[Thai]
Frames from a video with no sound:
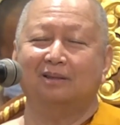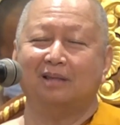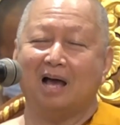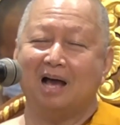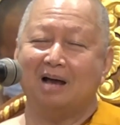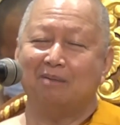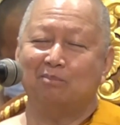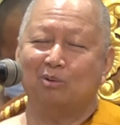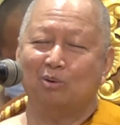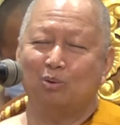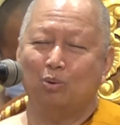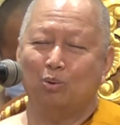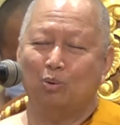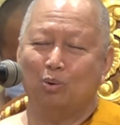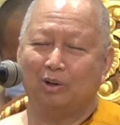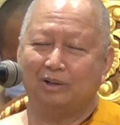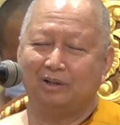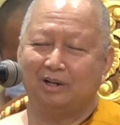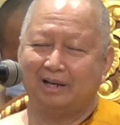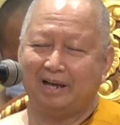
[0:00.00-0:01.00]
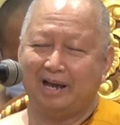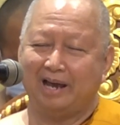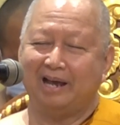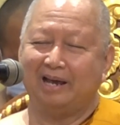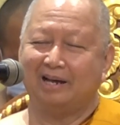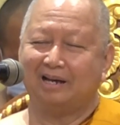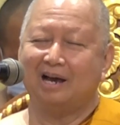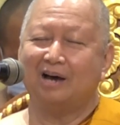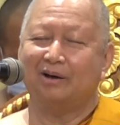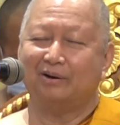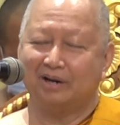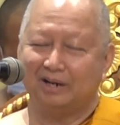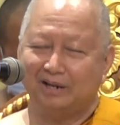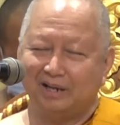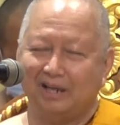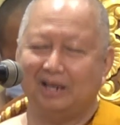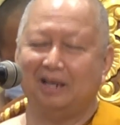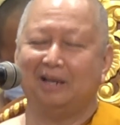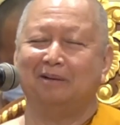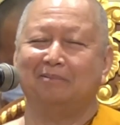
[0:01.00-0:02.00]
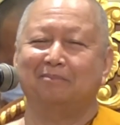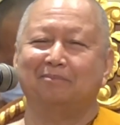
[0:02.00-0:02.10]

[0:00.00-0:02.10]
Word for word: ตามควรแก่กรณี